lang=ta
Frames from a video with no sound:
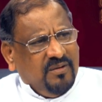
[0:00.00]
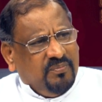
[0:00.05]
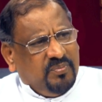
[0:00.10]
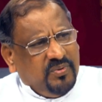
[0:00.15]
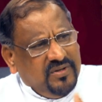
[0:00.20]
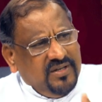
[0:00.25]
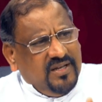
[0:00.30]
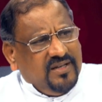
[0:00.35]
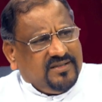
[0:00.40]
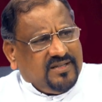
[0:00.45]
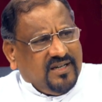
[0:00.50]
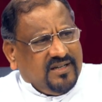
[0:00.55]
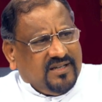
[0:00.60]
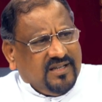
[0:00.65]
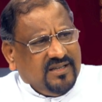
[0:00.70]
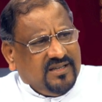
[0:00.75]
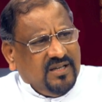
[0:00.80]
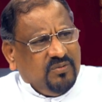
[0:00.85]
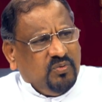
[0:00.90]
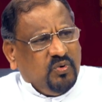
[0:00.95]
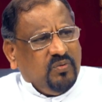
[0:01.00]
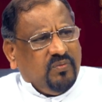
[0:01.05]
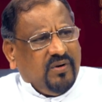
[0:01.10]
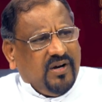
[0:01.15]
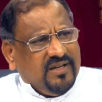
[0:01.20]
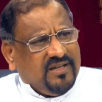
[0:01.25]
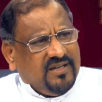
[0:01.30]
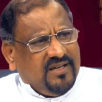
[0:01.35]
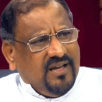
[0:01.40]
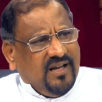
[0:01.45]
புதிய சட்டத்தை
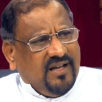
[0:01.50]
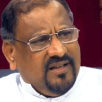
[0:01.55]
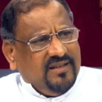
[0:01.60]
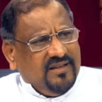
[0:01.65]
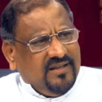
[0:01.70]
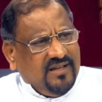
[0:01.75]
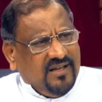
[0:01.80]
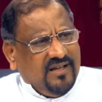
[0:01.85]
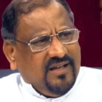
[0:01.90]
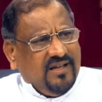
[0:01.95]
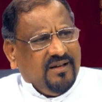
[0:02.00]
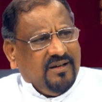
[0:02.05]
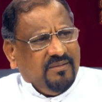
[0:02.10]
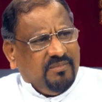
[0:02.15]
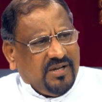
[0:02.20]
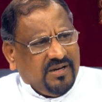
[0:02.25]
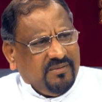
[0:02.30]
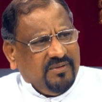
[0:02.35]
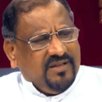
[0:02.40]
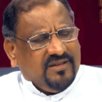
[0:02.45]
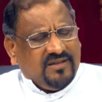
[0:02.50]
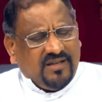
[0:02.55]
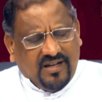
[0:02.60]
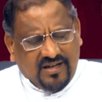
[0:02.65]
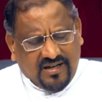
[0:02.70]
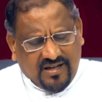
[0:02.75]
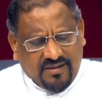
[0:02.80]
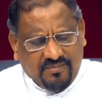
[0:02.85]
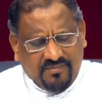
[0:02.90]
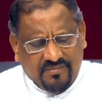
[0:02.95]
உருவாக்கிய அந்த
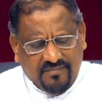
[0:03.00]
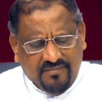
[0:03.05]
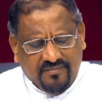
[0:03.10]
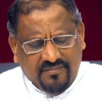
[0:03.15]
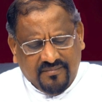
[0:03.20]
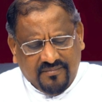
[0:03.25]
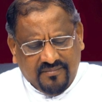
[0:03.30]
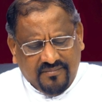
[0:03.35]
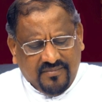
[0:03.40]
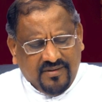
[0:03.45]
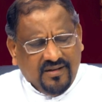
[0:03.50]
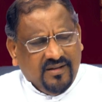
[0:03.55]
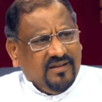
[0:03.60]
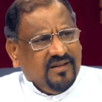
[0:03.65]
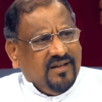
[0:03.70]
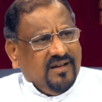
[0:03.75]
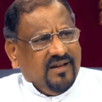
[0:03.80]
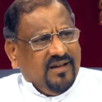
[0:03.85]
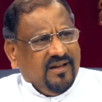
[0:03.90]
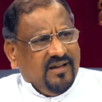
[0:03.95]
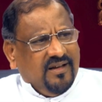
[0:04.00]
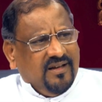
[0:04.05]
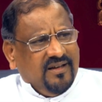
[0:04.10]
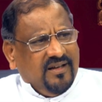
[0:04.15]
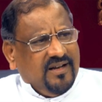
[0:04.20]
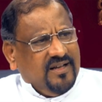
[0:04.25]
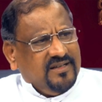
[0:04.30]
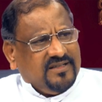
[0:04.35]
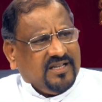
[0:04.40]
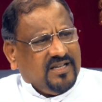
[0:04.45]
மரபைத்தான் நாம் இந்த
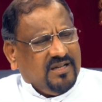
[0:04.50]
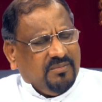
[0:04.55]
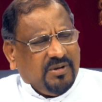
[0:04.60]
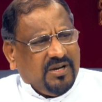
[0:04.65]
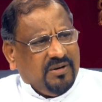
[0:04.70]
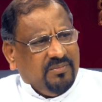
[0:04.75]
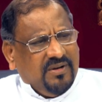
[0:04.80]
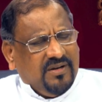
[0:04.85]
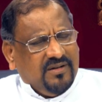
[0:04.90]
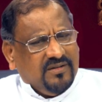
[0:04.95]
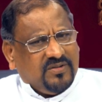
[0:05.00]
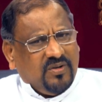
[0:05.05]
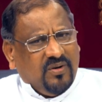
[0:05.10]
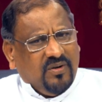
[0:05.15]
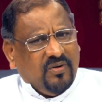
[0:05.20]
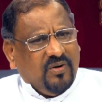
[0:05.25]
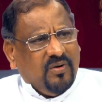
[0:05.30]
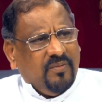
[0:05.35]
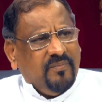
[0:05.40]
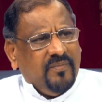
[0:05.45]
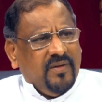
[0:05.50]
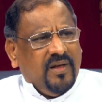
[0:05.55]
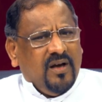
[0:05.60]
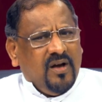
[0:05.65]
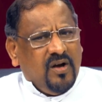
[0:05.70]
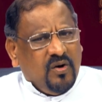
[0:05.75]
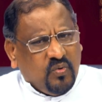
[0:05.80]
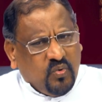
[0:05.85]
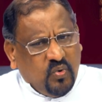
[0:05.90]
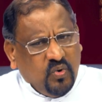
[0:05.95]
சட்ட மரபு என்று
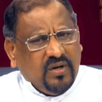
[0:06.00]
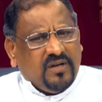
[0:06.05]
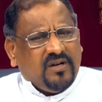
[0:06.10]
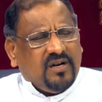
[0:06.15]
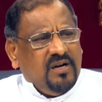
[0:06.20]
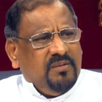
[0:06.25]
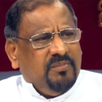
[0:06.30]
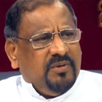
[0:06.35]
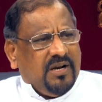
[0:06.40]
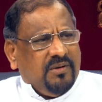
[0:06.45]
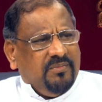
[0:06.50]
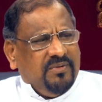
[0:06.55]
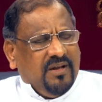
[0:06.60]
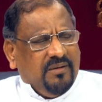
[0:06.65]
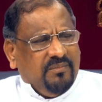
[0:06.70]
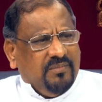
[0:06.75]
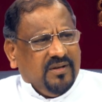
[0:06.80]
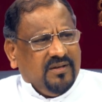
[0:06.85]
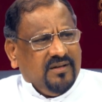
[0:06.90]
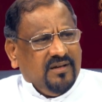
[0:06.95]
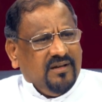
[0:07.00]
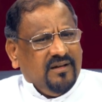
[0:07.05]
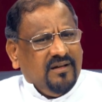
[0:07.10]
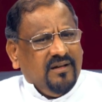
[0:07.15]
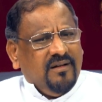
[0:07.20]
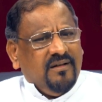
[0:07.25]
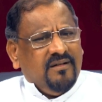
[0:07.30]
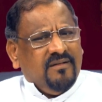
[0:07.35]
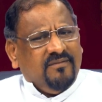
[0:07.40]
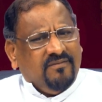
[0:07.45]
குருக்கள் மரபு என்பது
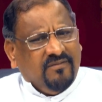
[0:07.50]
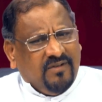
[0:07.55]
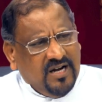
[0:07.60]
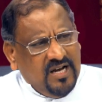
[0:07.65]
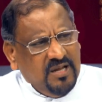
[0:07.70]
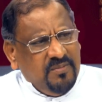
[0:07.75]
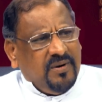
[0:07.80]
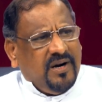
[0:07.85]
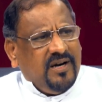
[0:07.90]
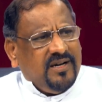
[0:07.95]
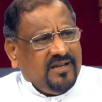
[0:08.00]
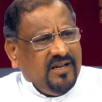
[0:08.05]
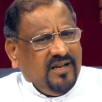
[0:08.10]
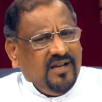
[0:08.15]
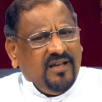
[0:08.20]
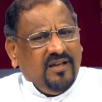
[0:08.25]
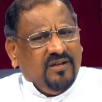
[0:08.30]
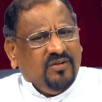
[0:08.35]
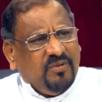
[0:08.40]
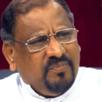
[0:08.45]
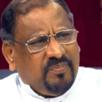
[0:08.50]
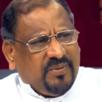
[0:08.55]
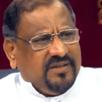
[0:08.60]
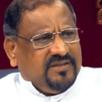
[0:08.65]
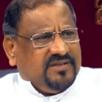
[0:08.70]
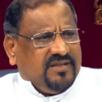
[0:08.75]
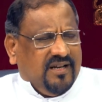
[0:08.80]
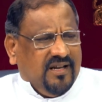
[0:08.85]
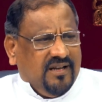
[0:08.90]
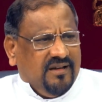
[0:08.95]
வழிபாட்டிலே ஏதோ
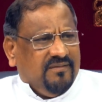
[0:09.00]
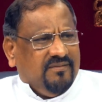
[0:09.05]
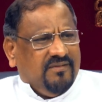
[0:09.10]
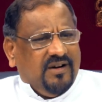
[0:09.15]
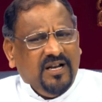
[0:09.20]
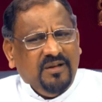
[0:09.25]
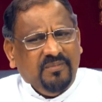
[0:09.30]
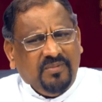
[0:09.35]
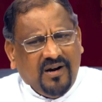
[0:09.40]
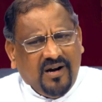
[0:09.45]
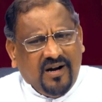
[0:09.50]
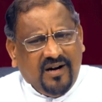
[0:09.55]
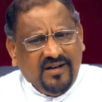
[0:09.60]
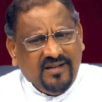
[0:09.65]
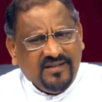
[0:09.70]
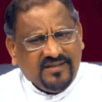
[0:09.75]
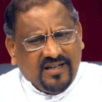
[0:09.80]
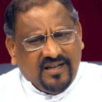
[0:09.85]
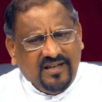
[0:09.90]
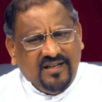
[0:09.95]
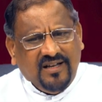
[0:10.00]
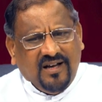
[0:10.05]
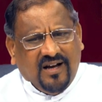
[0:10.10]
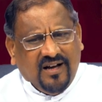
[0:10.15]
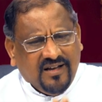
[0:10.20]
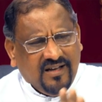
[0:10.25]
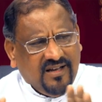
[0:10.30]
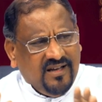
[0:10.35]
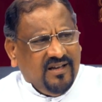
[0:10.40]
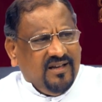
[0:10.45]
பிரச்சனை வழிபாடு
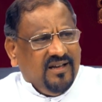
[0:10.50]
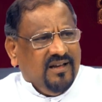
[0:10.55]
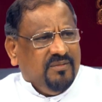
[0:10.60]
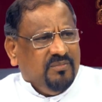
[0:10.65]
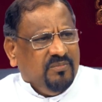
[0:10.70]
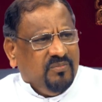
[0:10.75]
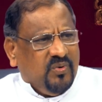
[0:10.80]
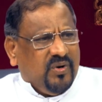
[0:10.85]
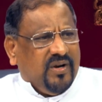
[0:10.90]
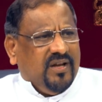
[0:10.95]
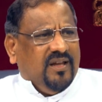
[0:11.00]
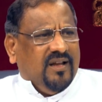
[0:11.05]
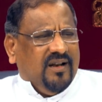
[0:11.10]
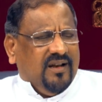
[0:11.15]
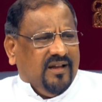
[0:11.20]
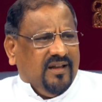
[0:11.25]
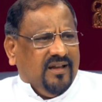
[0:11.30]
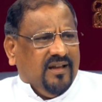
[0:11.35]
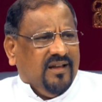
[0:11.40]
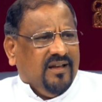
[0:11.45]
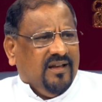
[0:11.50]
சரியாக முறை இல்லை